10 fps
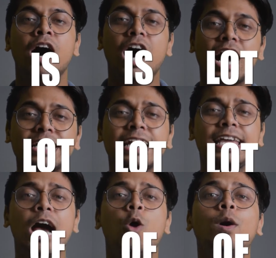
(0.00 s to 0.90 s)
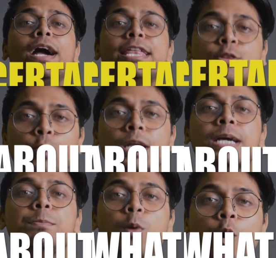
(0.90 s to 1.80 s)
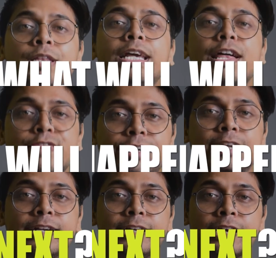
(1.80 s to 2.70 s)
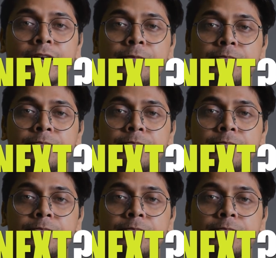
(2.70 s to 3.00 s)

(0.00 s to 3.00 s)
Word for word: आगे क्या होगा इसको लेकर बहुत ही अनसर्टनिटी है